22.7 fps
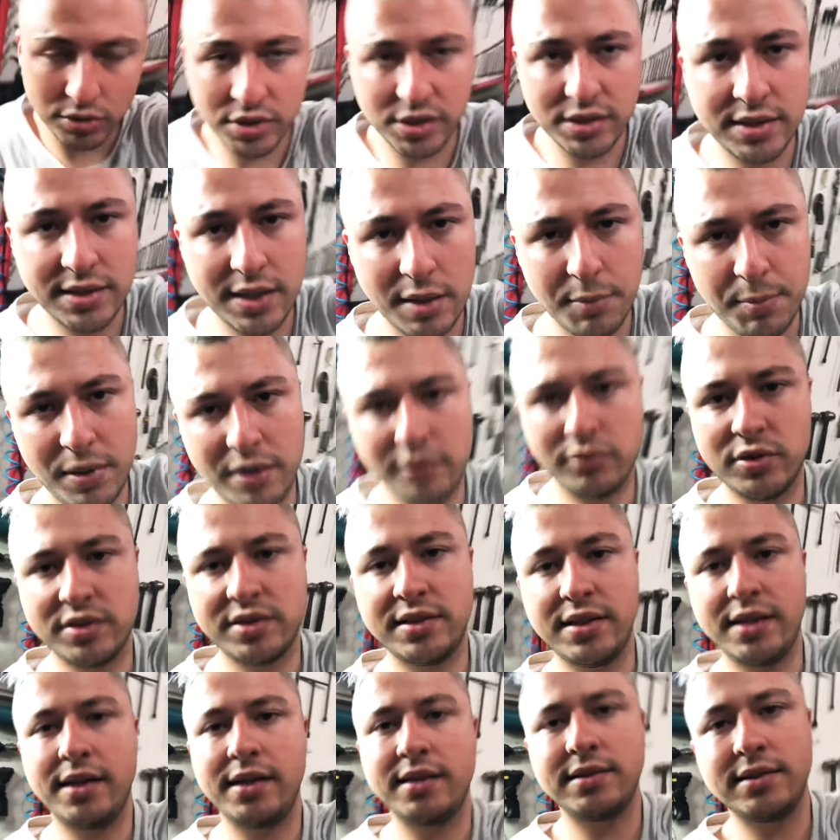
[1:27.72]
dizer para
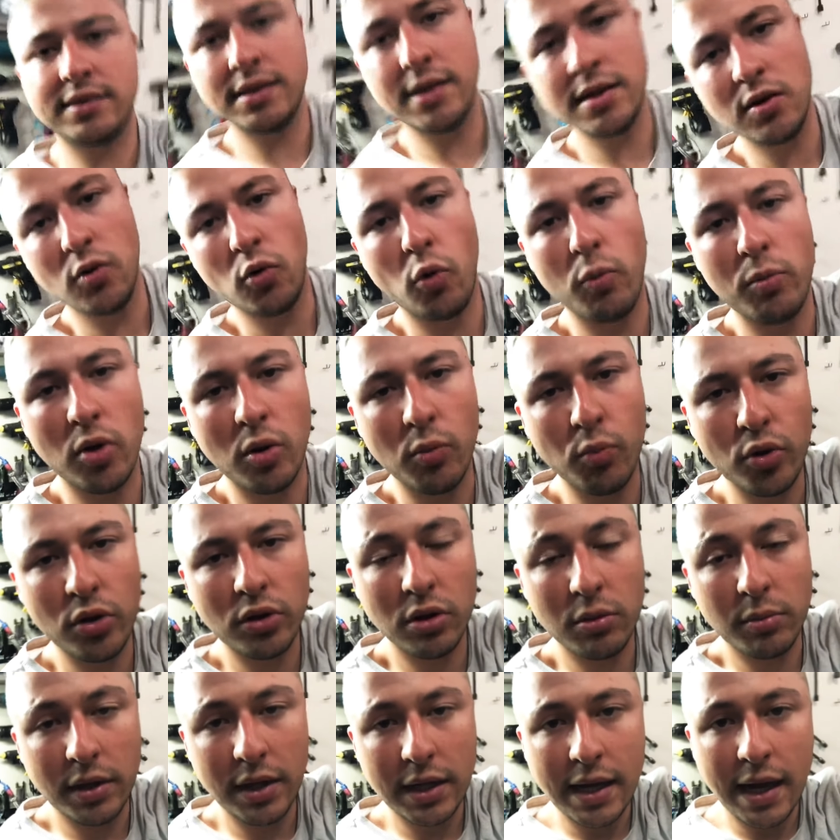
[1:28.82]
vocês o meu muito
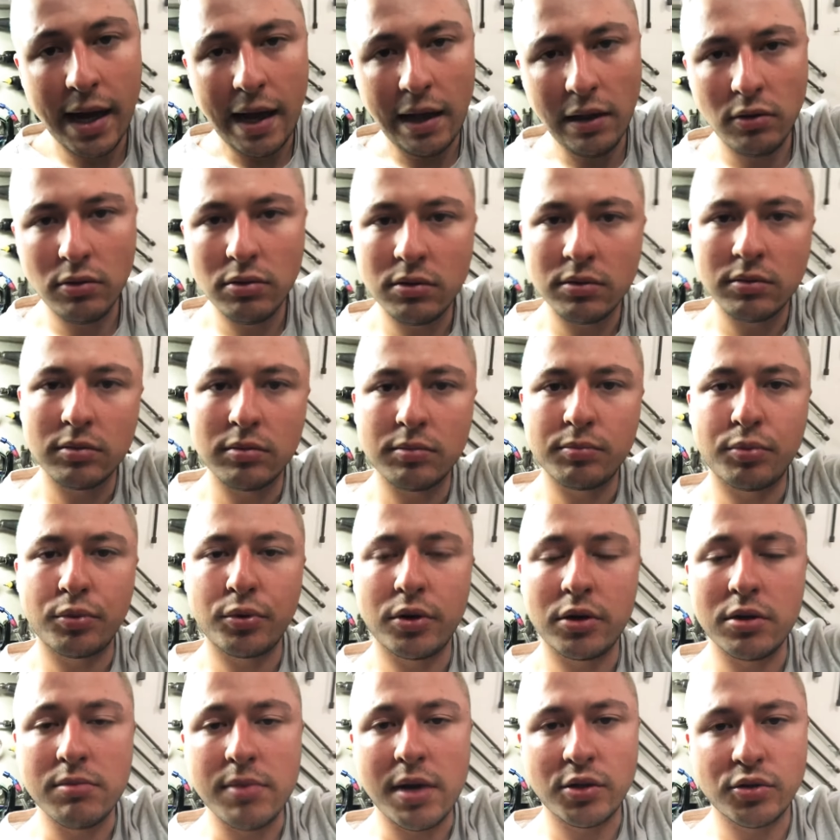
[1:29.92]
obrigado
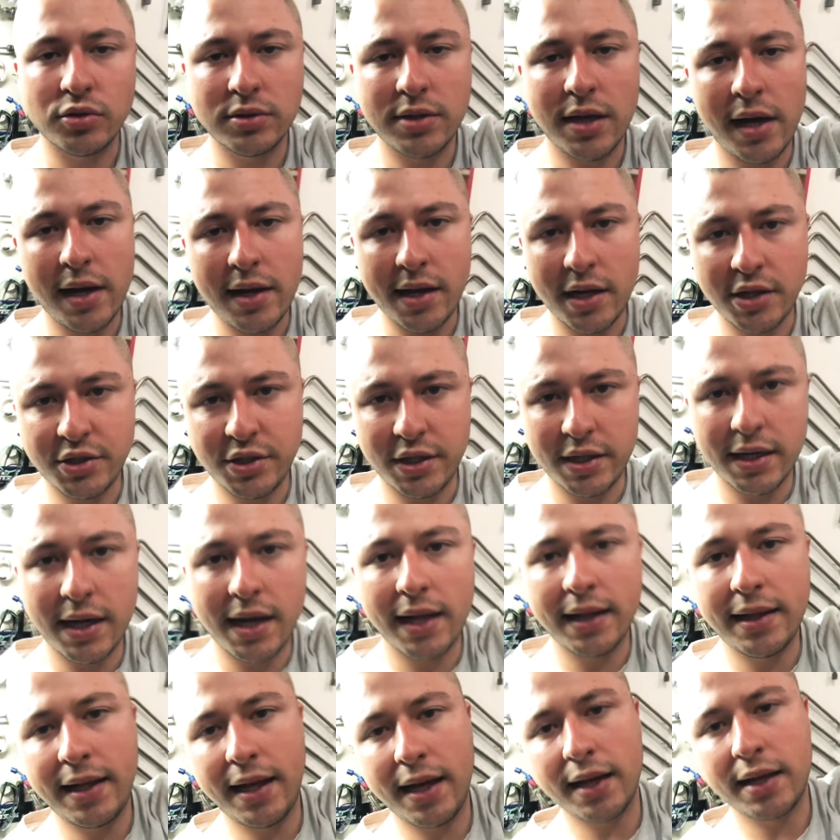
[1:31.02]
por me ajudarem a chegar
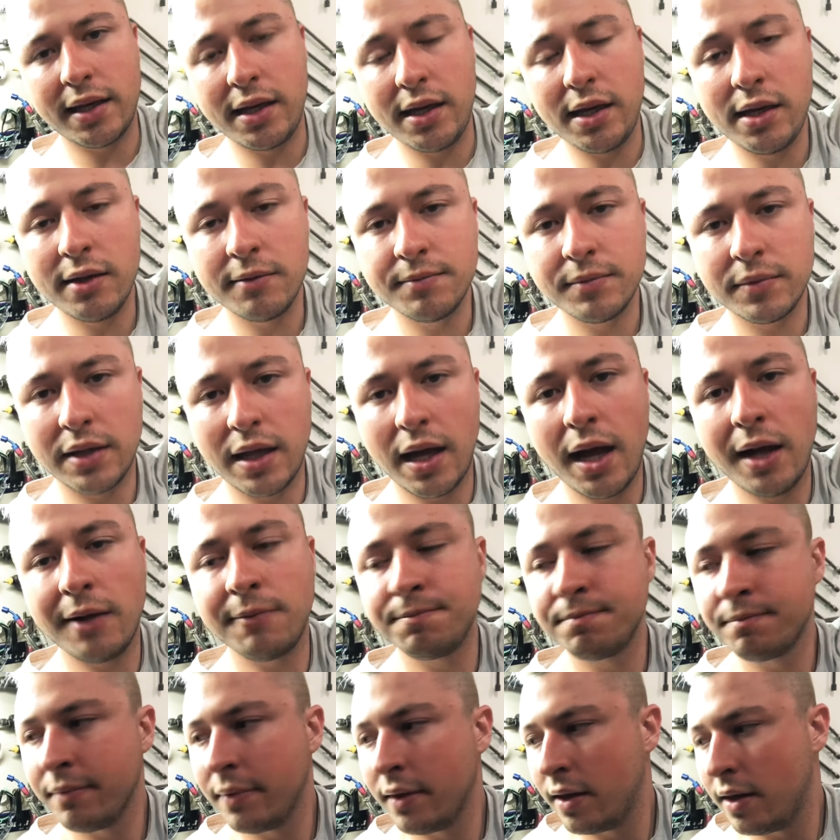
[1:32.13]
até aqui, tá?
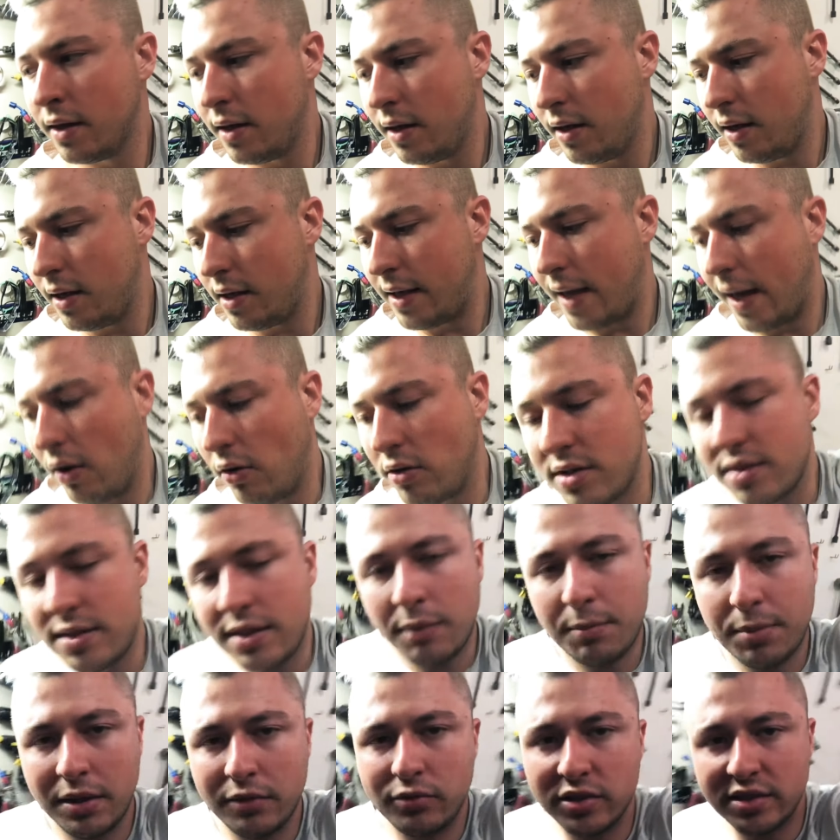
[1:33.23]
E quero
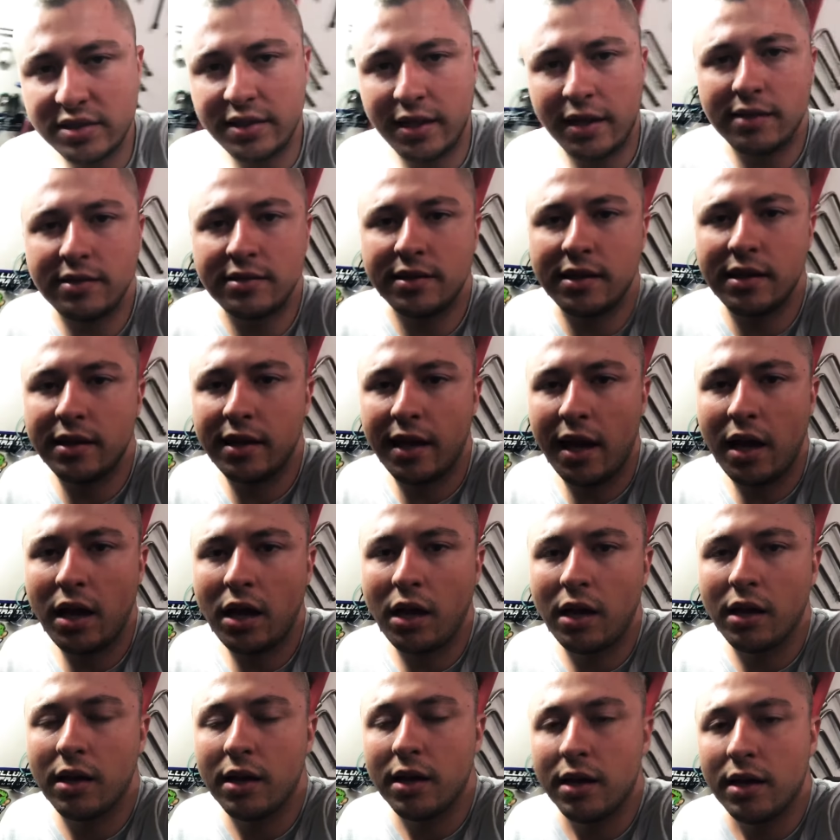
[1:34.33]
dizer para vocês que
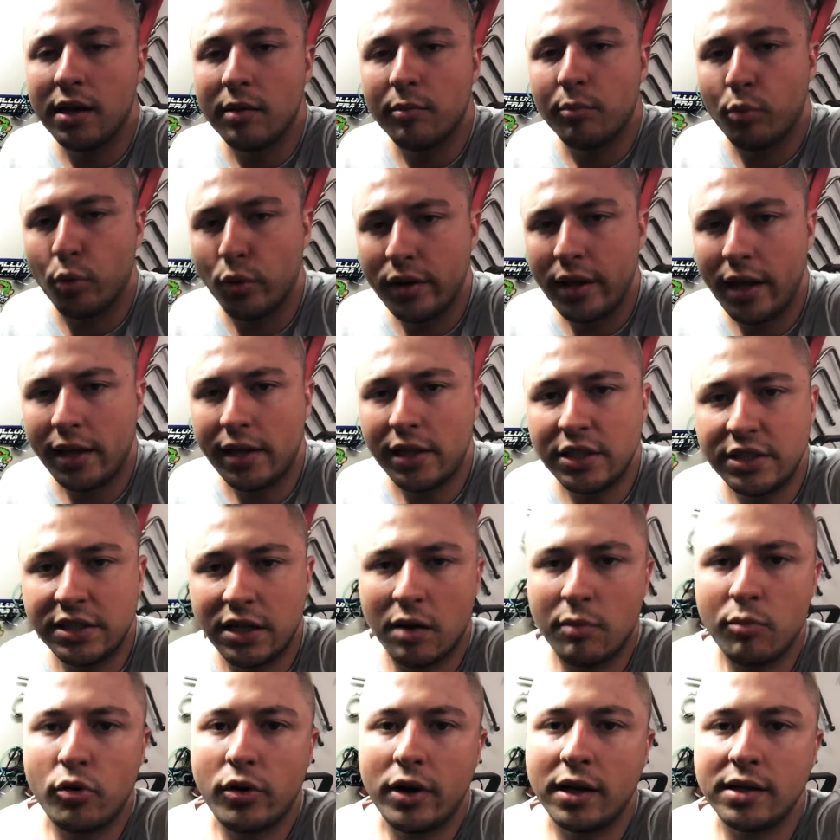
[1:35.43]
quem puder deixar
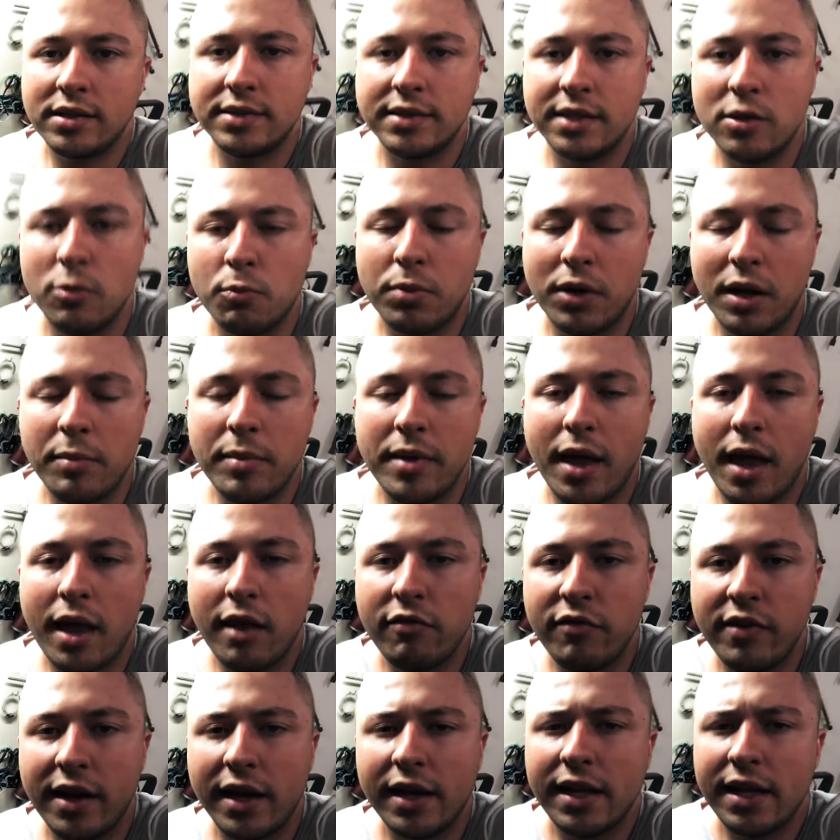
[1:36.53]
uma oração para mim aí,
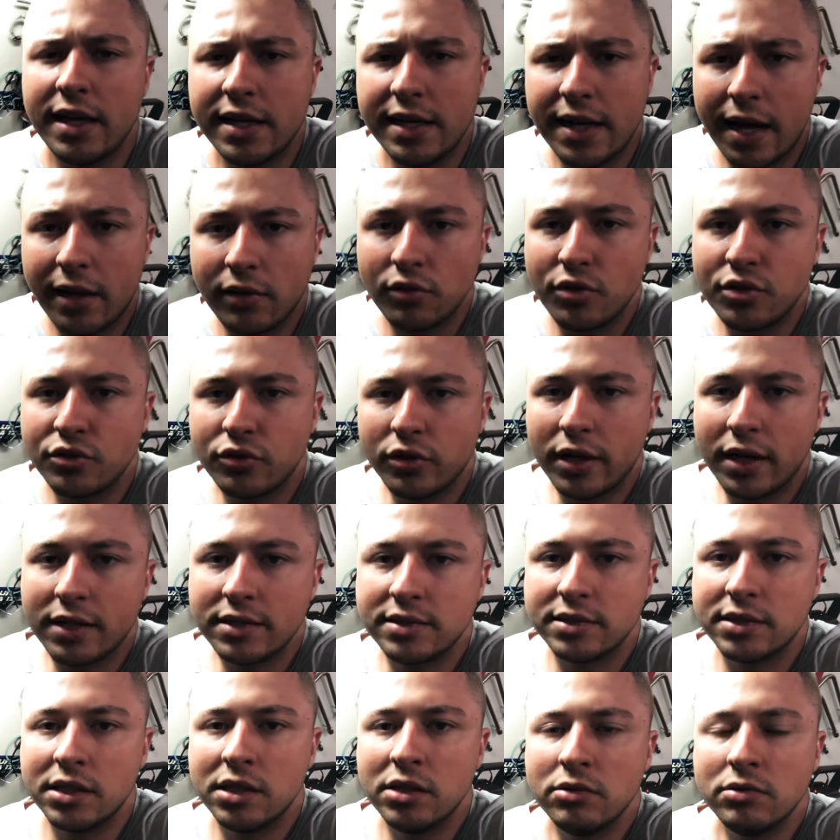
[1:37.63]
ficarei grato de
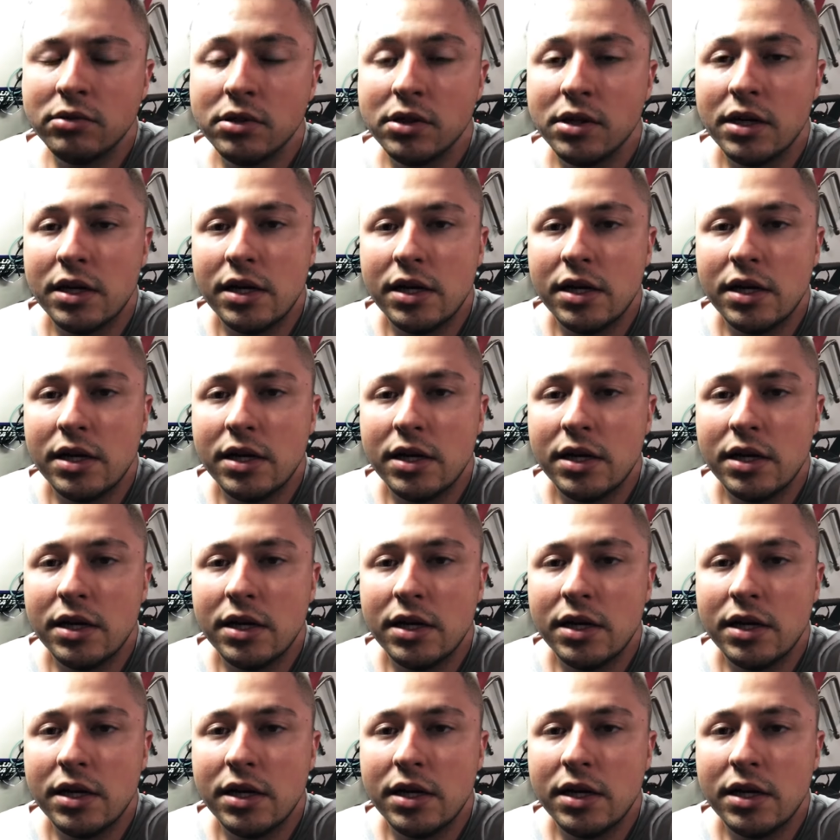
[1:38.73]
coração.